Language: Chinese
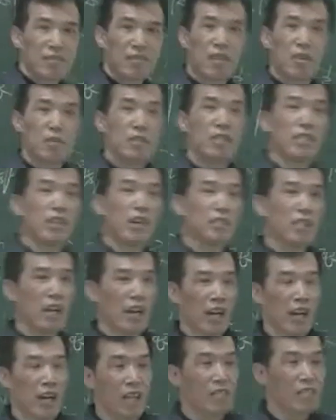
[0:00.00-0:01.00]
尤其早
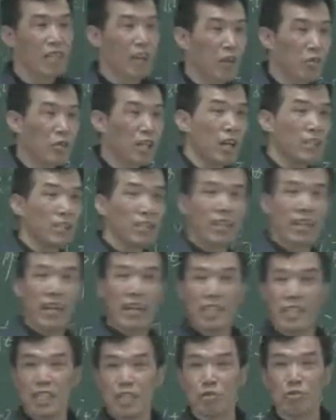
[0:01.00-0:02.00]
上啊，早上是
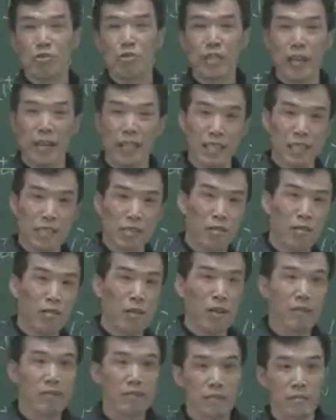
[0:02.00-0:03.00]
肝气舒展的时候
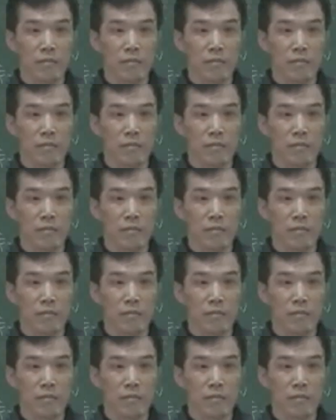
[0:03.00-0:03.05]
啊，